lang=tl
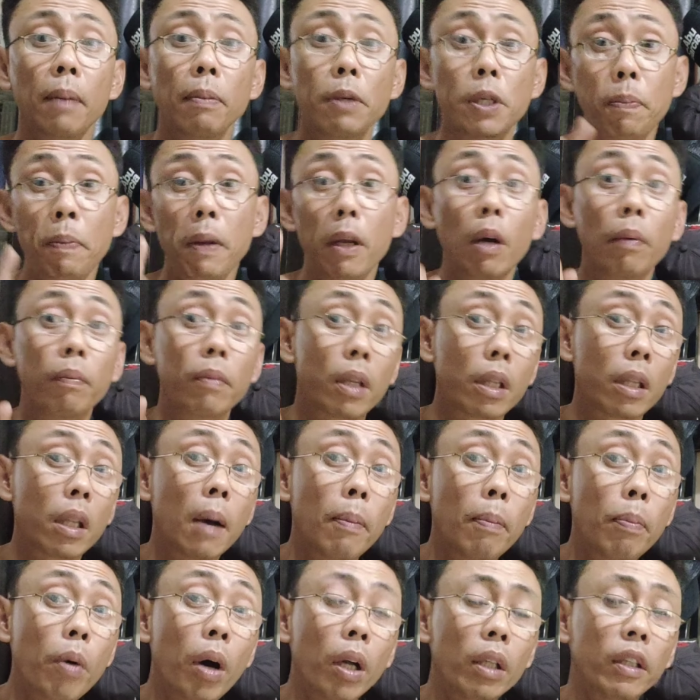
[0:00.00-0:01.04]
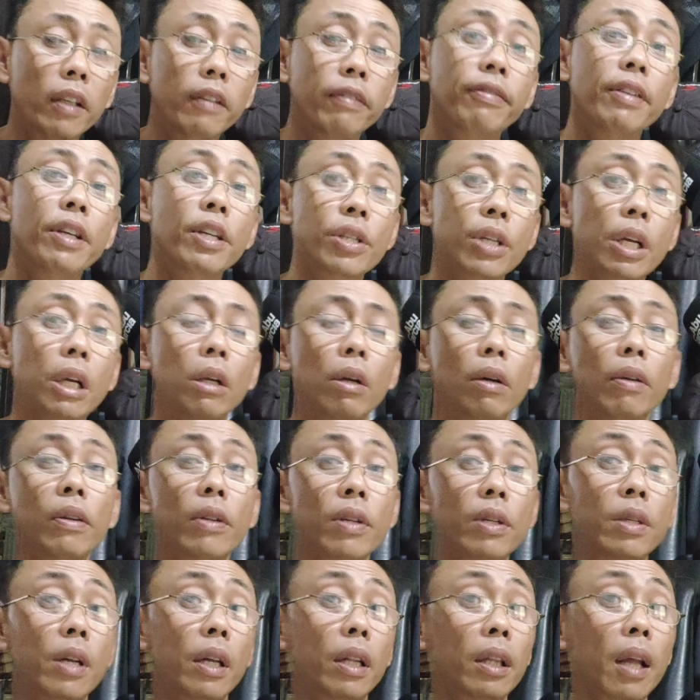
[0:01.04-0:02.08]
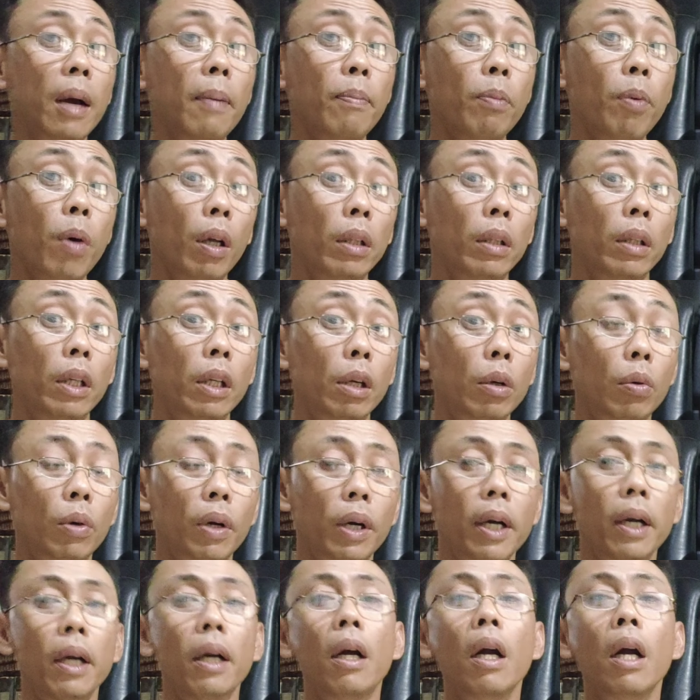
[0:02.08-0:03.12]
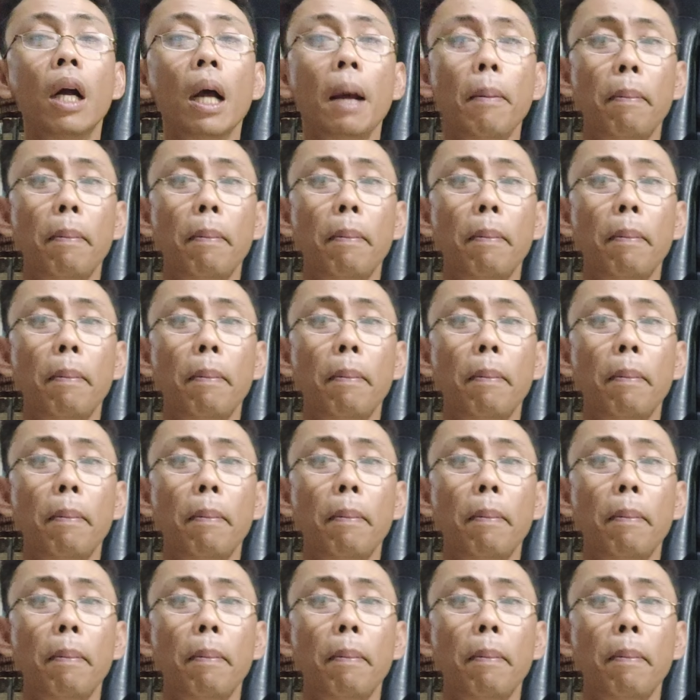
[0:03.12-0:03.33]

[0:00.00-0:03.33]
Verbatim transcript: I'm speak of the top water fishing. No? This is a top water lure.